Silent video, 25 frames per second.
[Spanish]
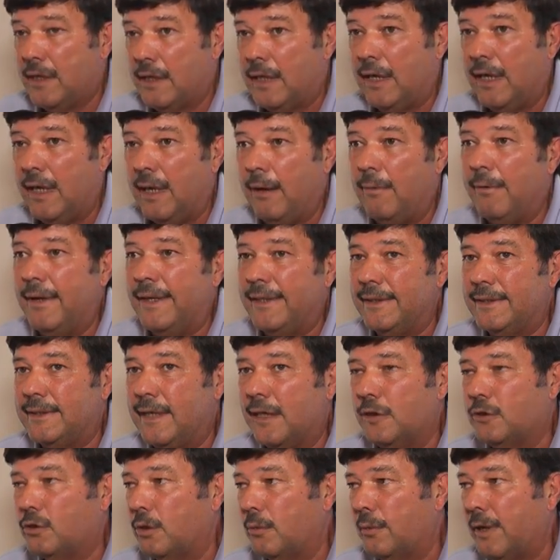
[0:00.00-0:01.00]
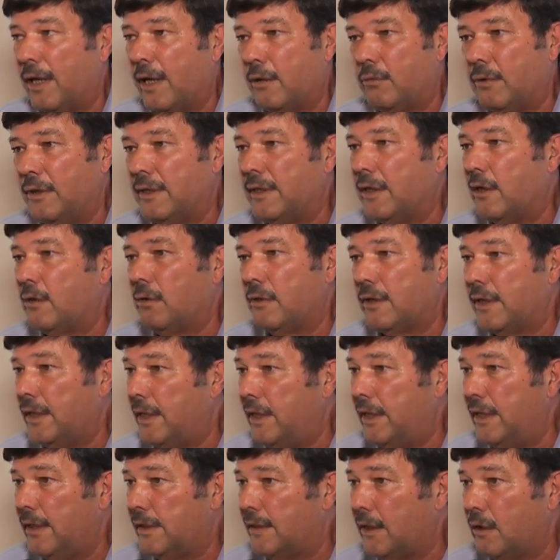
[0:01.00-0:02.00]
que avanza sobre las cuentas
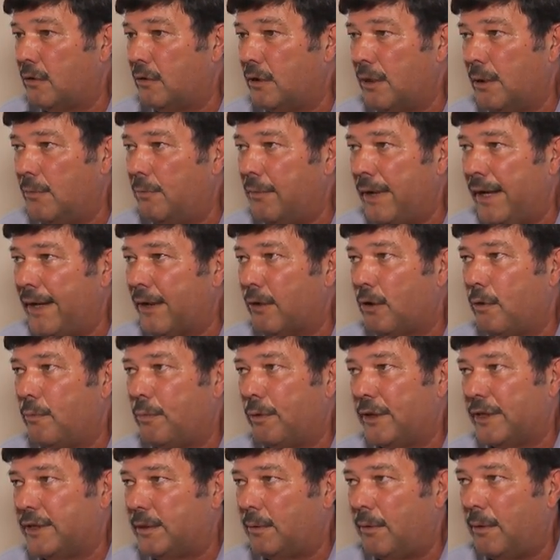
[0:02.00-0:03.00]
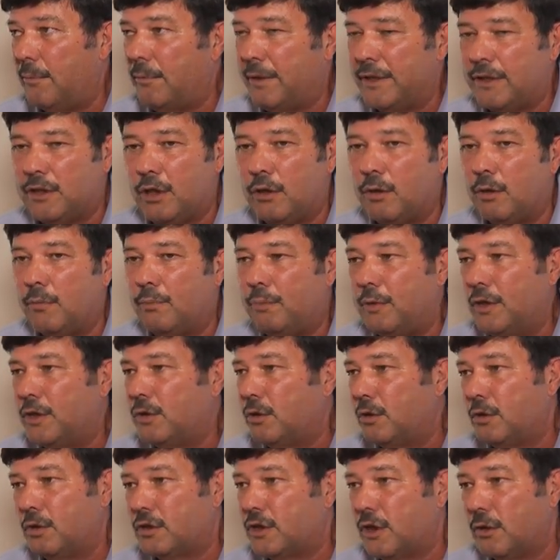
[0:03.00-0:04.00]
corrientes, con embargo, porque se van venciendo
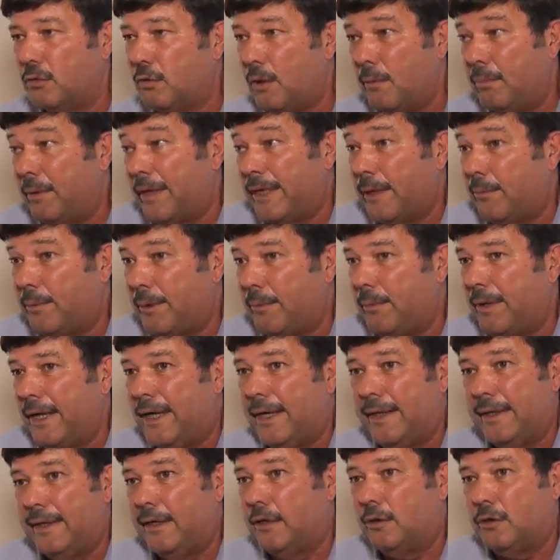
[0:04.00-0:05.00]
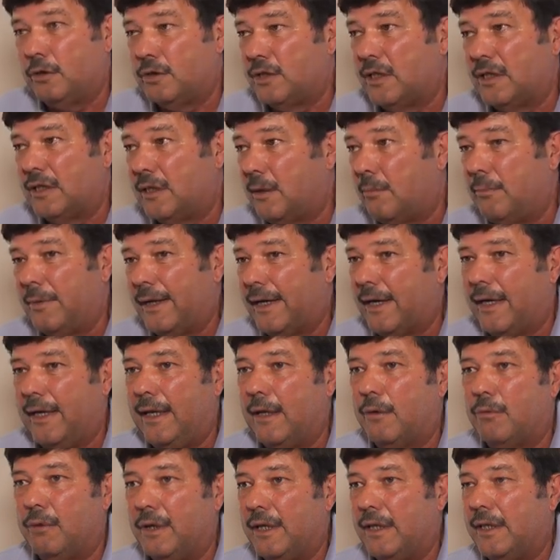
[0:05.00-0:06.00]
impuestos y no, hay plata para pagar, y entonces te
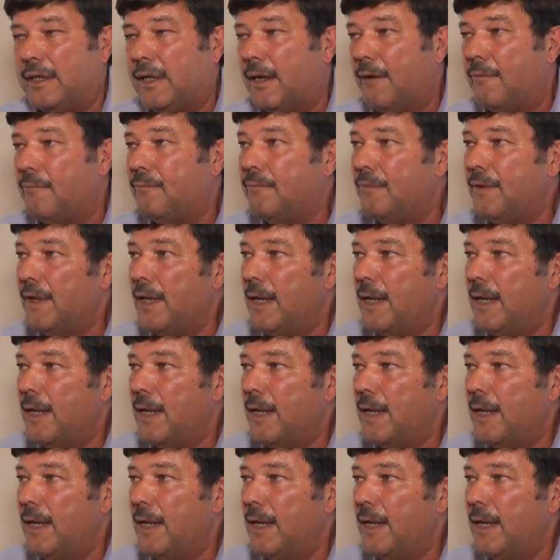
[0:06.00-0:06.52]
embargan la cuenta.